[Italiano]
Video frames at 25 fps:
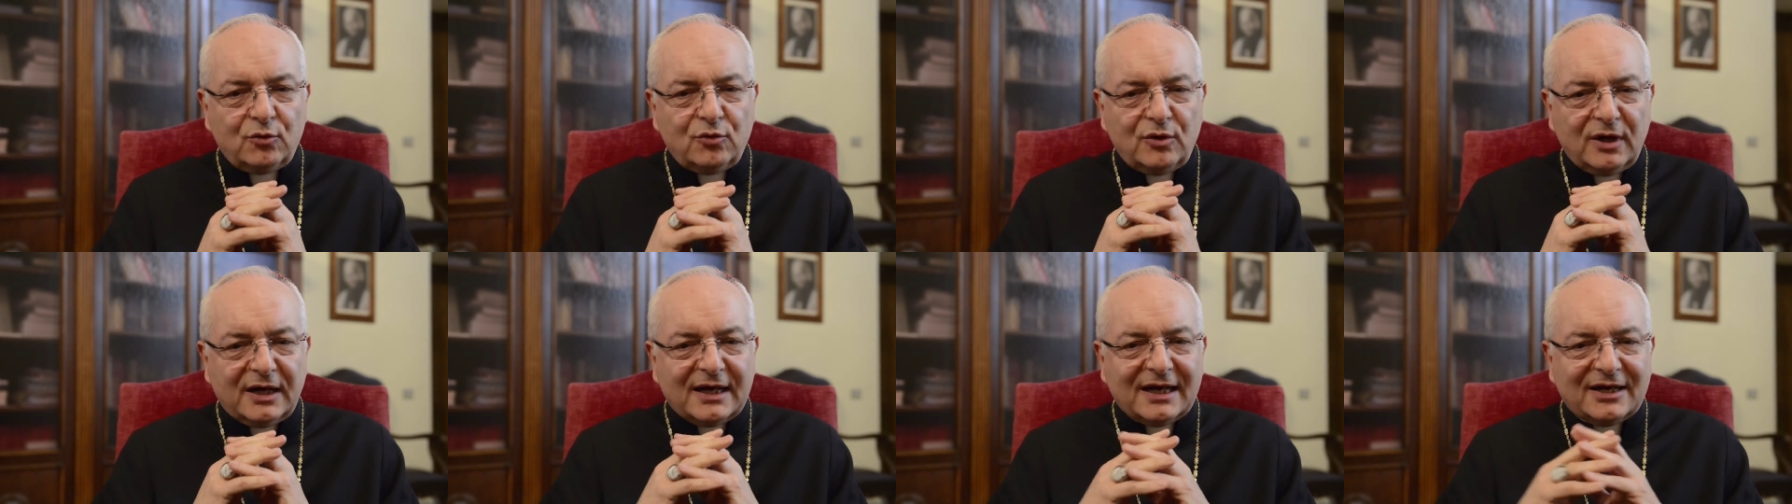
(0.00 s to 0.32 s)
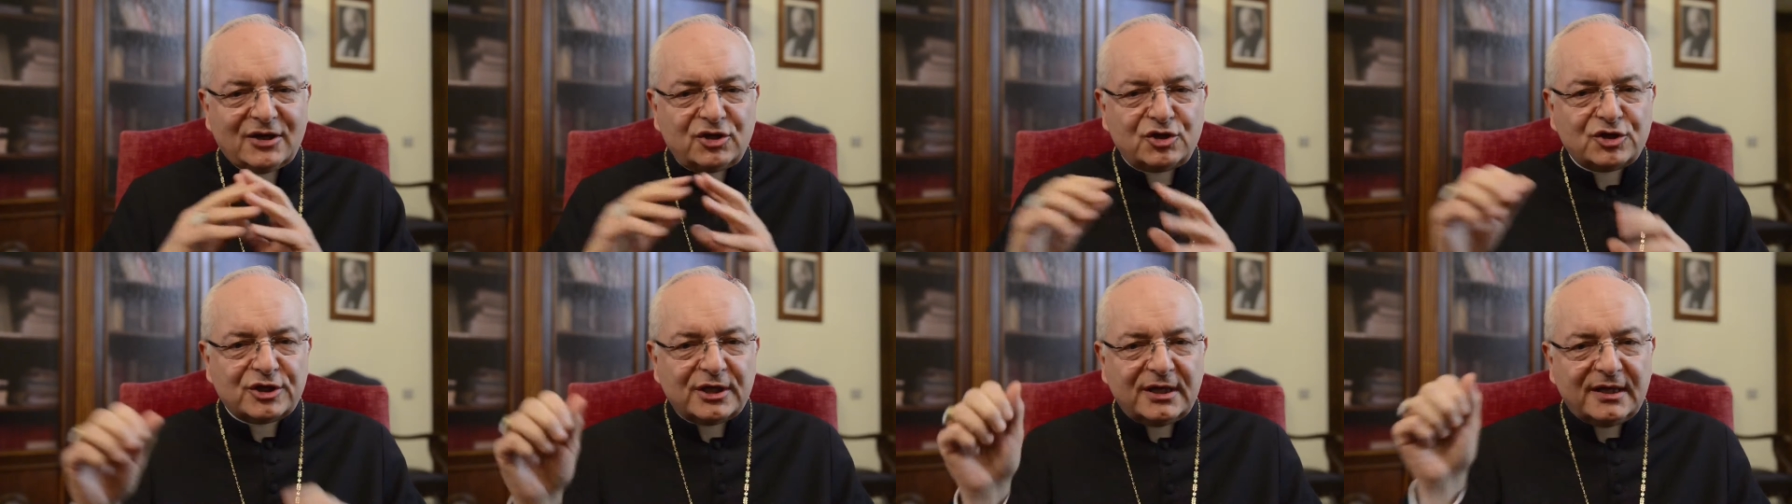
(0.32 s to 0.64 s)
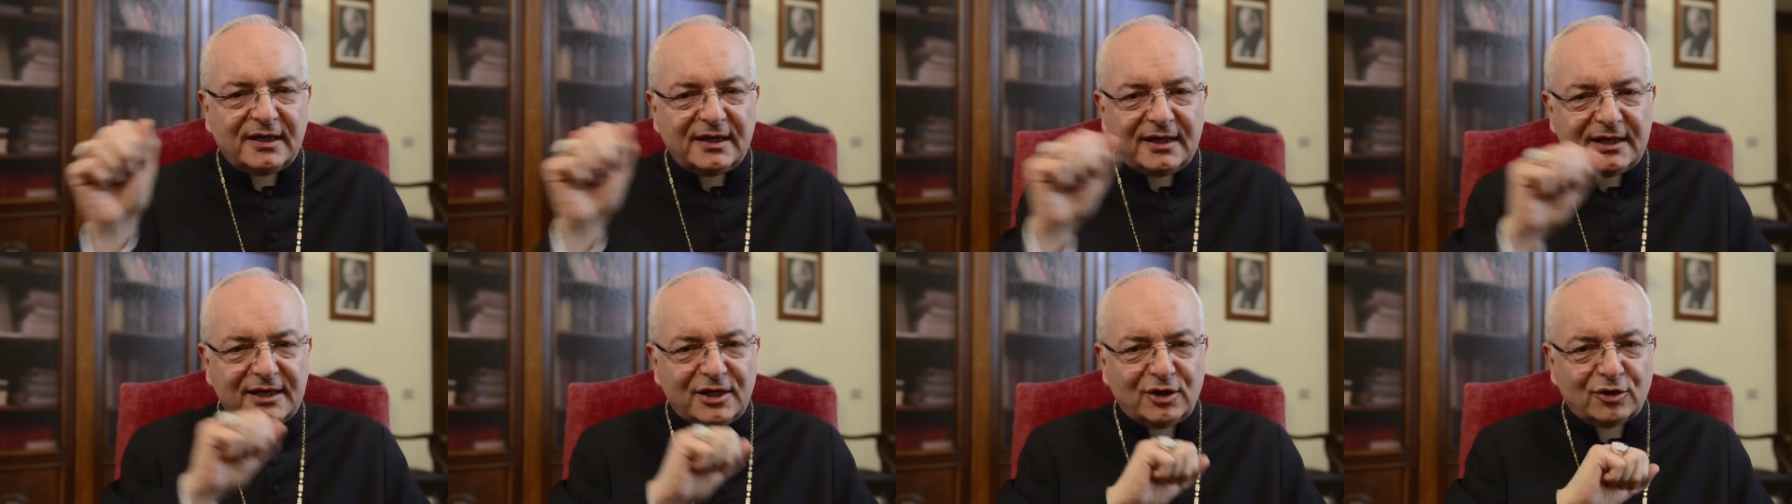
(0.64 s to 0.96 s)
un
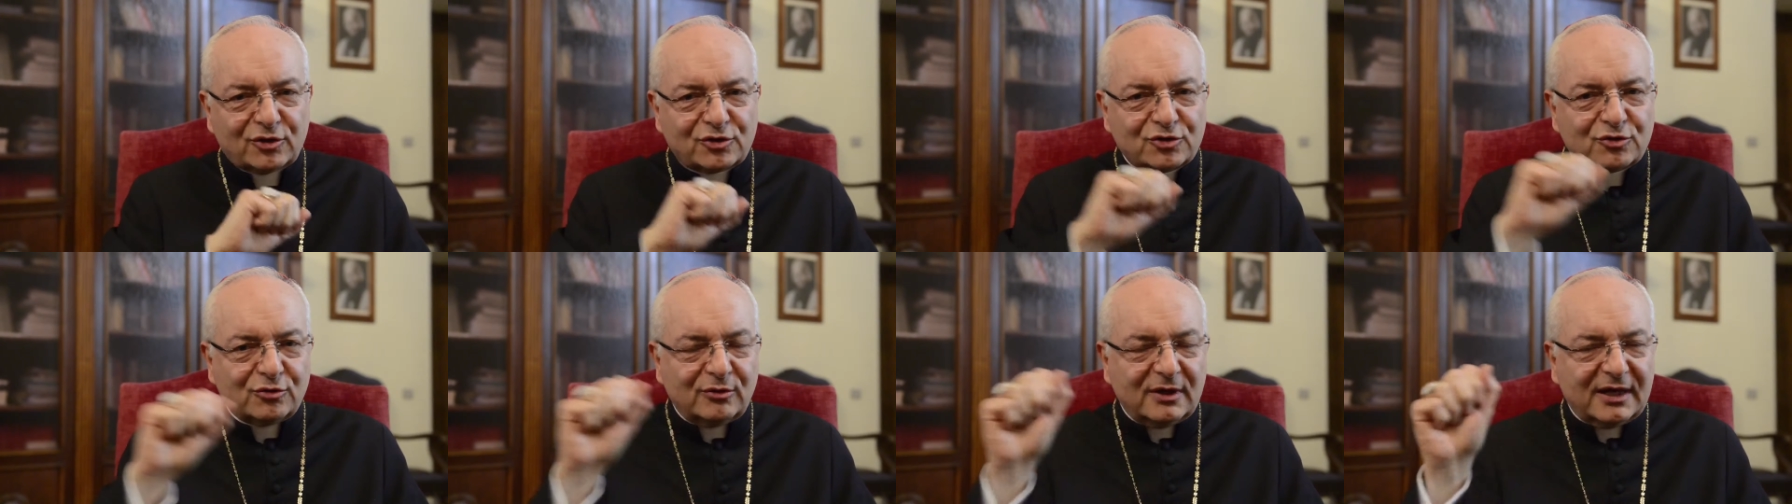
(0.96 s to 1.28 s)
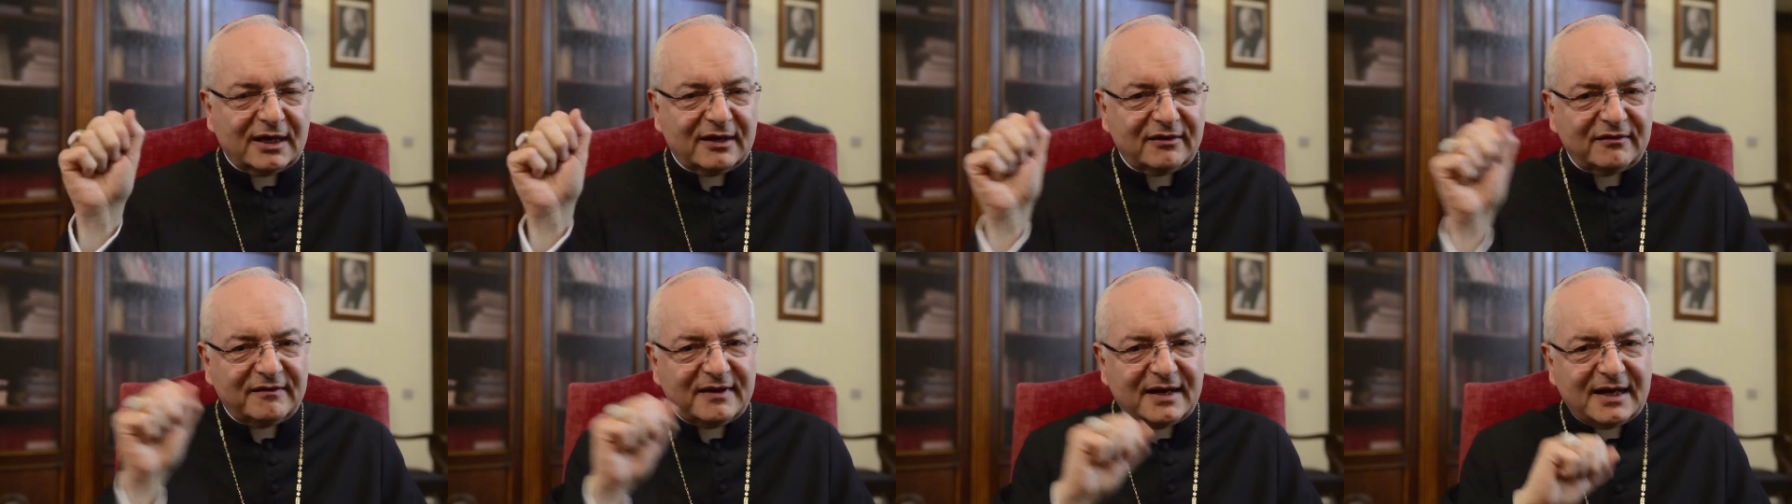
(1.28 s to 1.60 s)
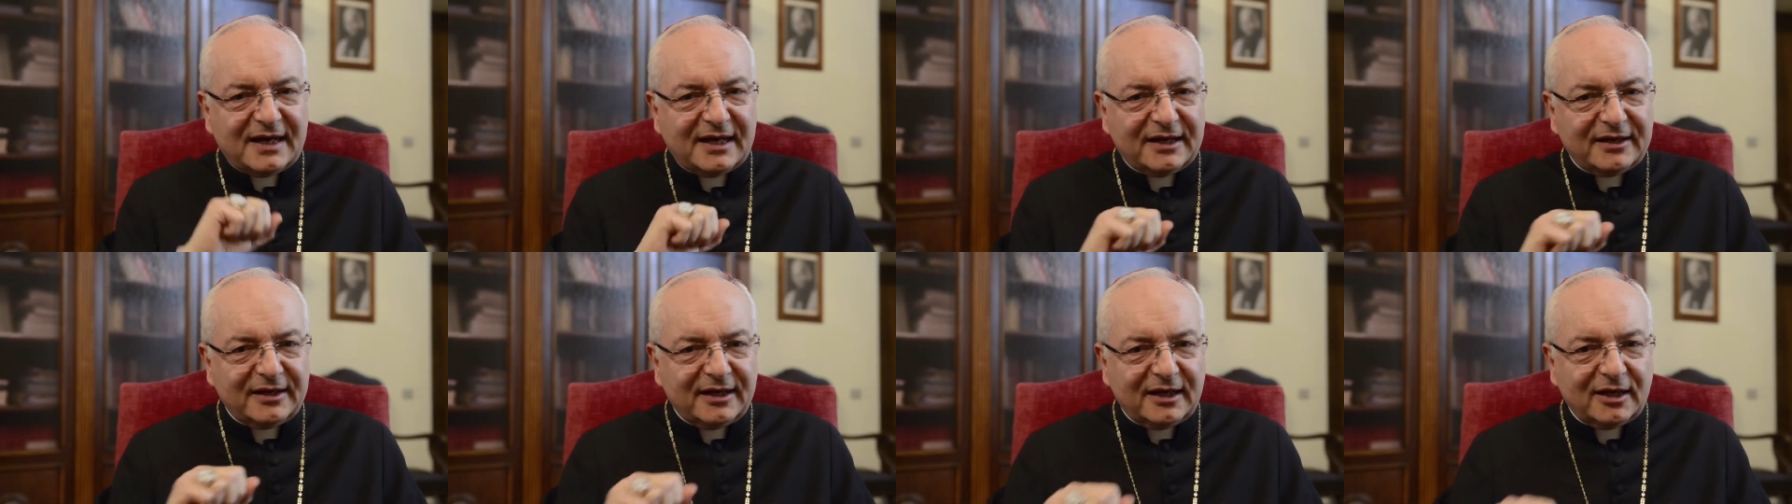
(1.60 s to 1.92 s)
cancellino sulla
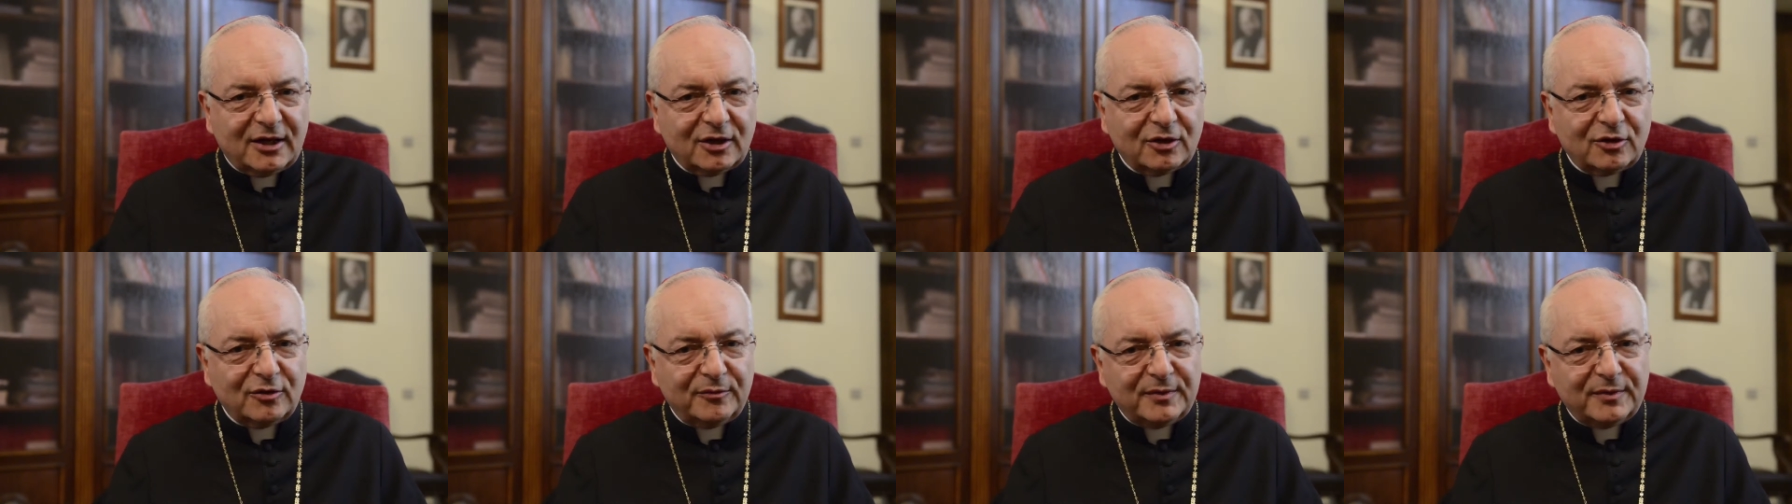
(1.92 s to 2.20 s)
lavagna,